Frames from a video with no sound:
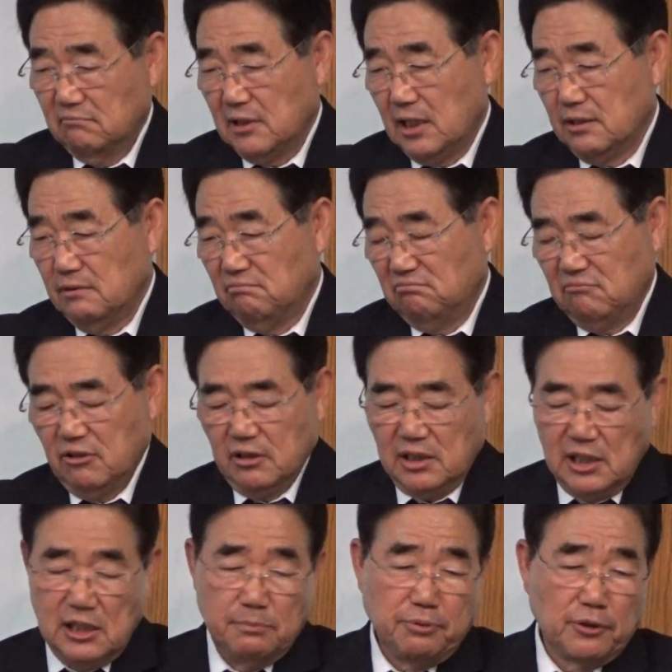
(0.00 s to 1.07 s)
한뭐
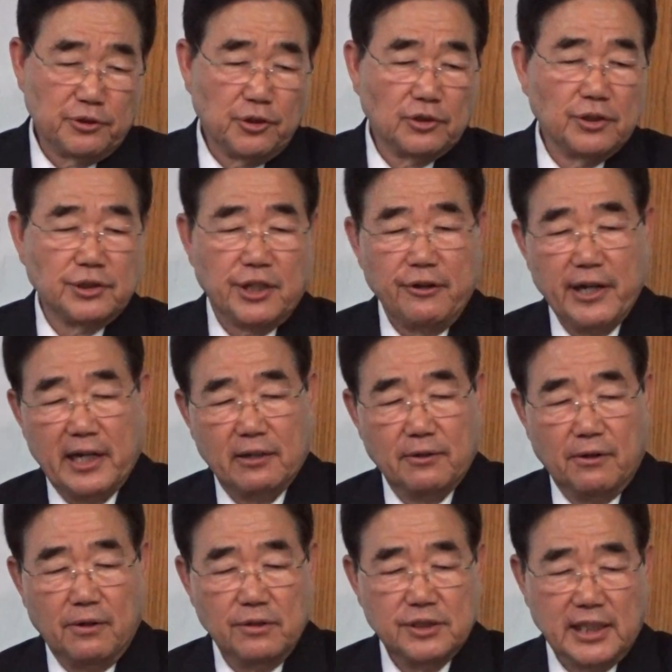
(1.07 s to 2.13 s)
1, 2% 정도
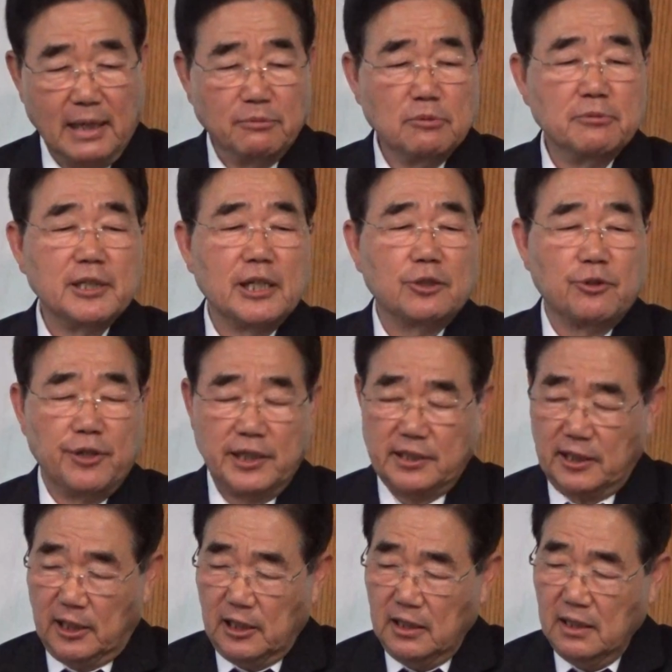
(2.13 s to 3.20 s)
제외하고 대부분의
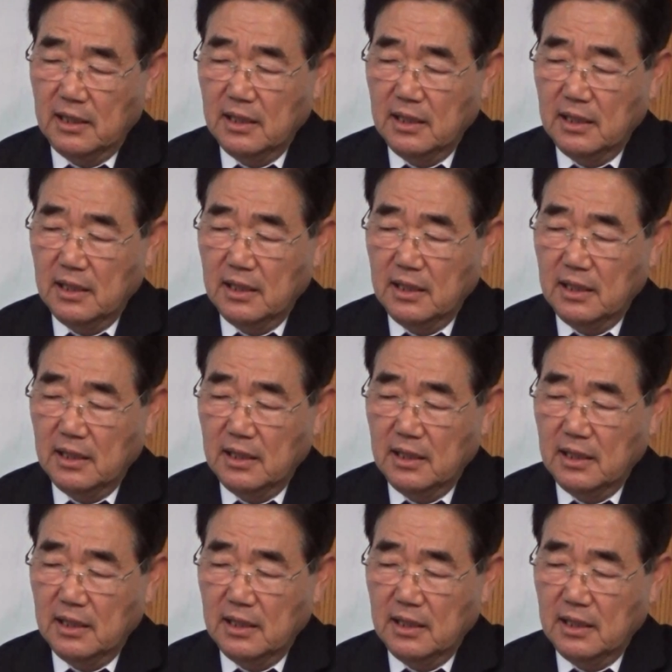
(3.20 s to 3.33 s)
교회들이